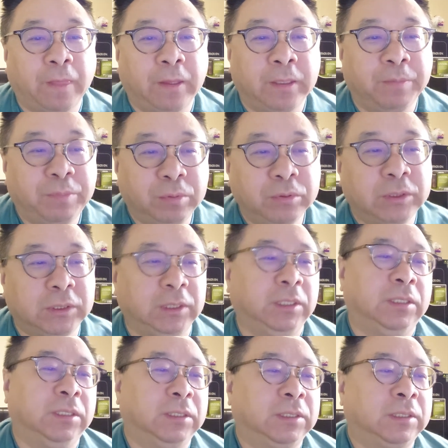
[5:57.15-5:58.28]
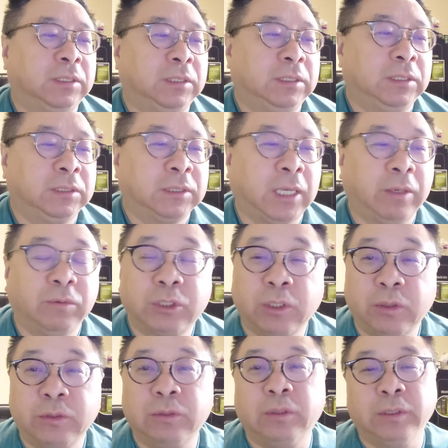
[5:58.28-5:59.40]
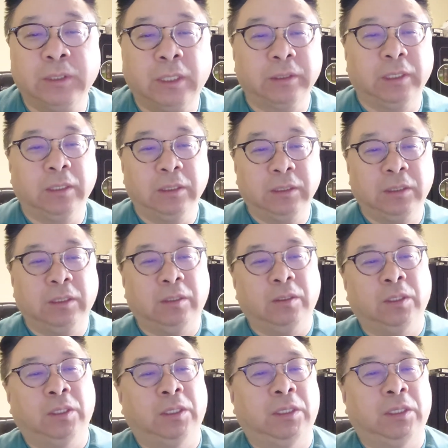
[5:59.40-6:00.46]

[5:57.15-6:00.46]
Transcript: 你不仅你的财务收入要能够